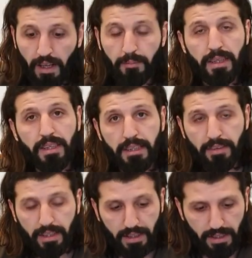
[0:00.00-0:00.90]
А мы
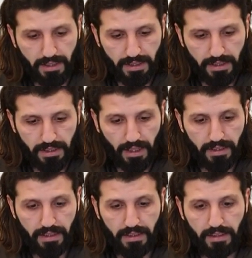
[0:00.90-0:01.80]
дозвонились,
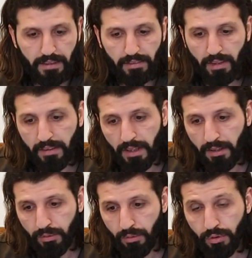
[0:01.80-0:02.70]
они
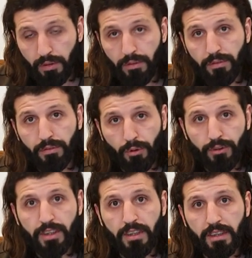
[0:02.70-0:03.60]
сказали, уже
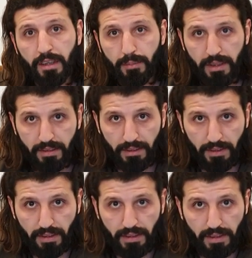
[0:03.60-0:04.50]
вроде
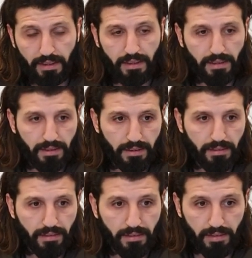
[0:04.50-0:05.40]
нормализовалась
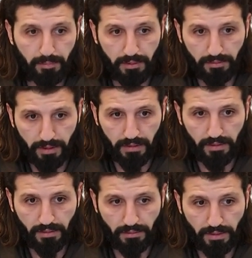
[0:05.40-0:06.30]
тема
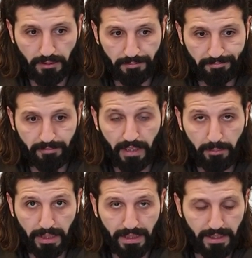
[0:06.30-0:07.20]
в этом
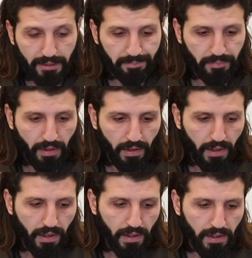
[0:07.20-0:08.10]
Алмате.
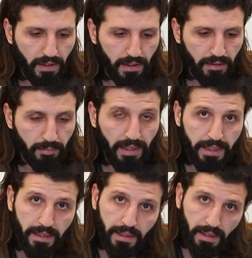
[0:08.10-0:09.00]
Э,
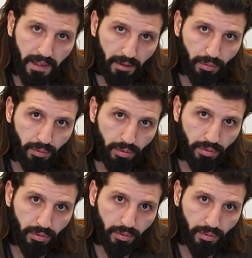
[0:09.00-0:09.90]
мало стреляют,
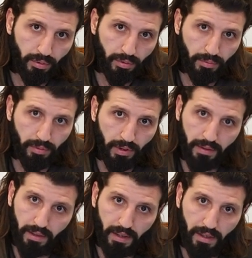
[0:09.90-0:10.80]
но
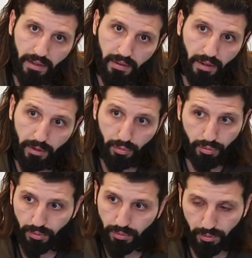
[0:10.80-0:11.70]
сказали от,
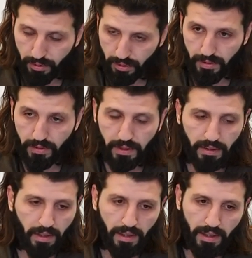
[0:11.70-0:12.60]
отцу, вот этот сын
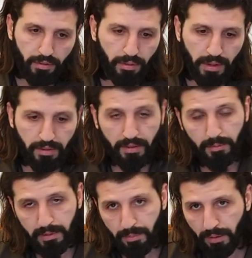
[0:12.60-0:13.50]
сказал, что отец,
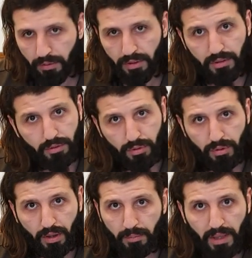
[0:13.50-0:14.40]
не беспокойся, все
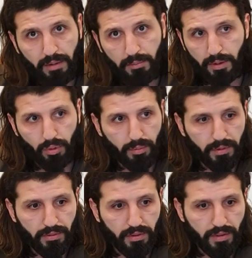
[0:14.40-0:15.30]
нормально, мы
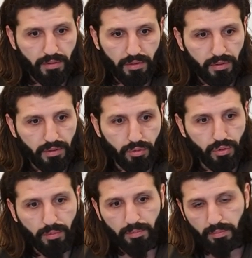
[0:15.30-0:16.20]
дома все,
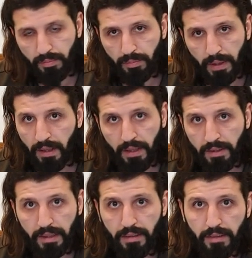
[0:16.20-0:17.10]
ждем,
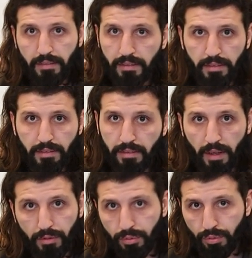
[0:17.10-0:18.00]
пока э,
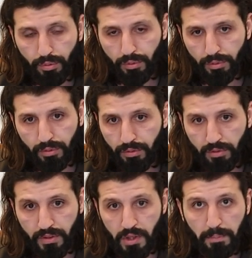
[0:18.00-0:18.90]
скажут, что уже
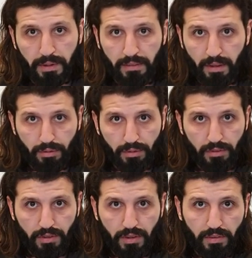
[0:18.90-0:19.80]
все, ЧП
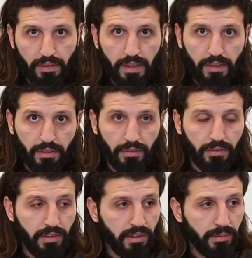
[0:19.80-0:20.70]
закончилось,
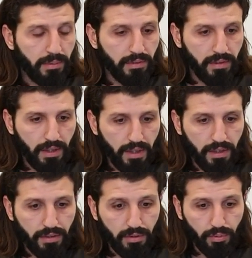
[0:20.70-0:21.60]
чрезвычайная
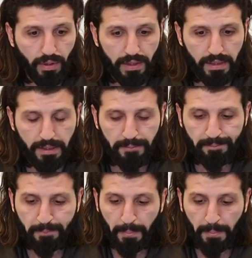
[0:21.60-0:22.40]
ситуация.